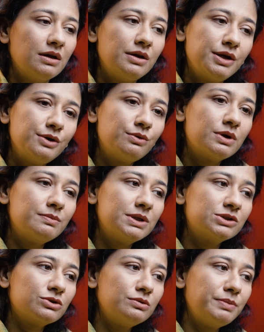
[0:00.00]
न्यू
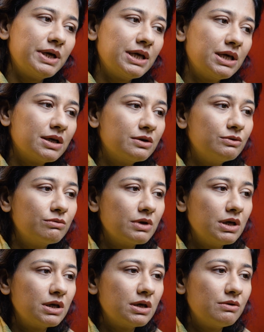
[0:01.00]
कमर्स को मैं ये
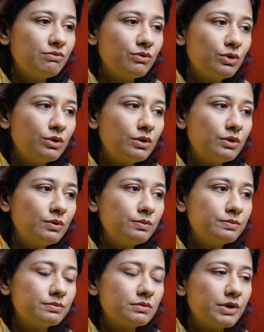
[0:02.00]
कहूँगी कि
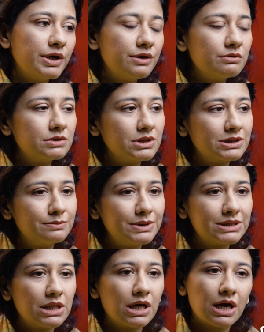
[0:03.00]
वो थ्री टू सिक्स
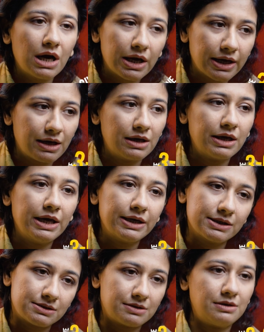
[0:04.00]
मंथ्स लगाएं
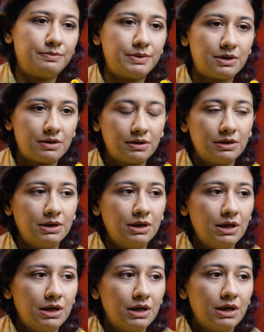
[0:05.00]
एक स्किल पर
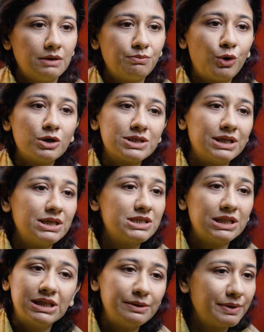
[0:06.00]
बहुत ज़्यादा
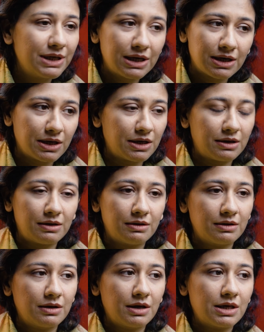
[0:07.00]
जल्दी में ना रहें
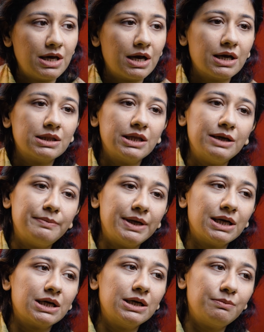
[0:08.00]
कि अगर तीन
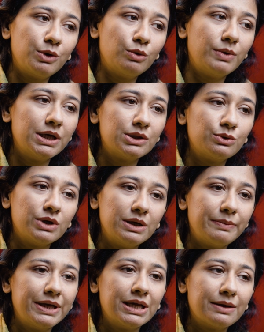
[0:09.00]
महीने का डिप्लोमा है तो
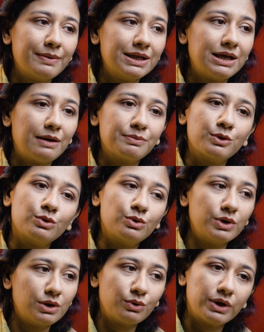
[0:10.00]
तीन महीने के बाद आपको
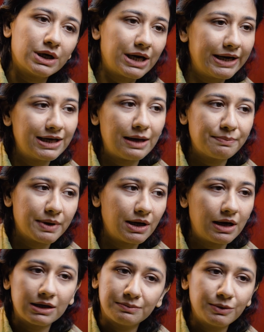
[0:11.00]
कोई ना कोई क्लाइंट आपके
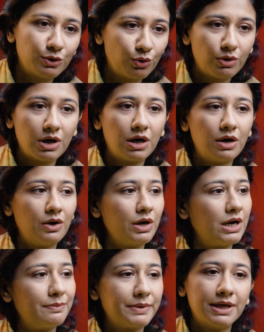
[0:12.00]
हाथ में होगा
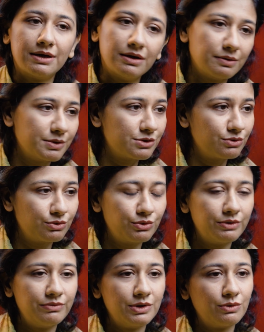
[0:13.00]
और आपकी अर्निंग भी शुरू
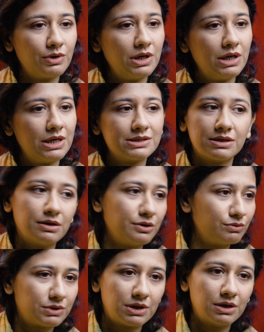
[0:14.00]
हुई हुई होगी ऐसा
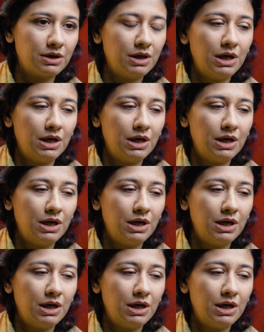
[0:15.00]
नहीं होता